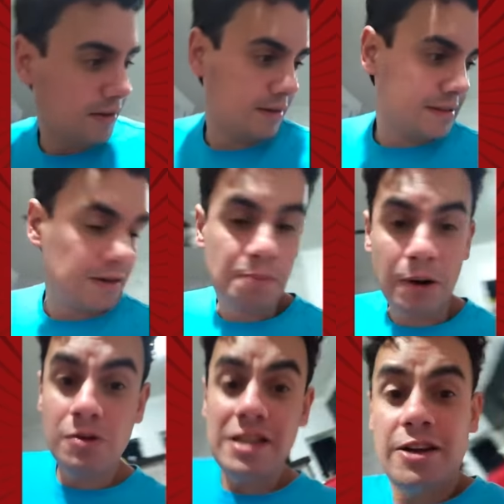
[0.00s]
Vocês
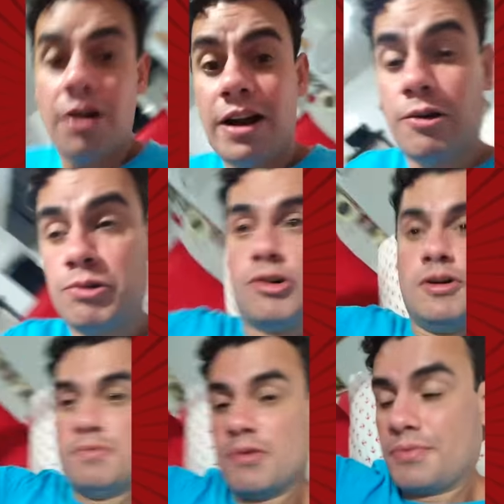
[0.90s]
perguntam que hora que eu
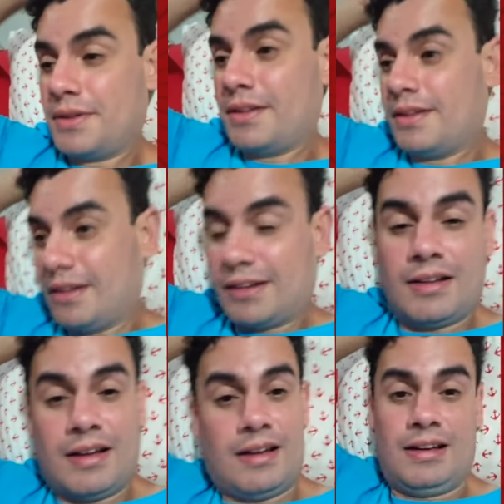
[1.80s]
durmo
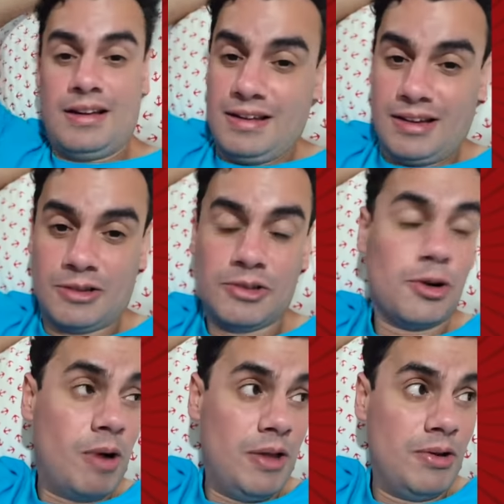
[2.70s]
e que eu não
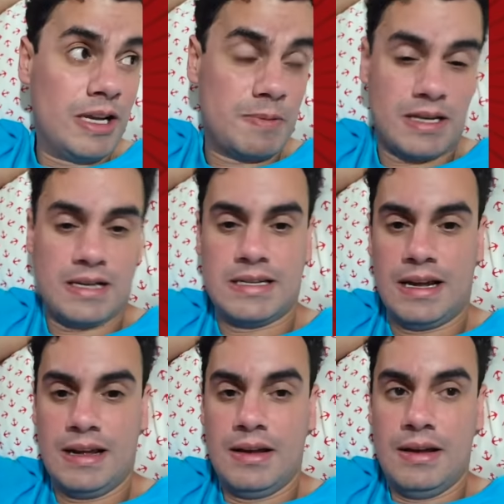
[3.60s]
dou boa noite pra vocês, né?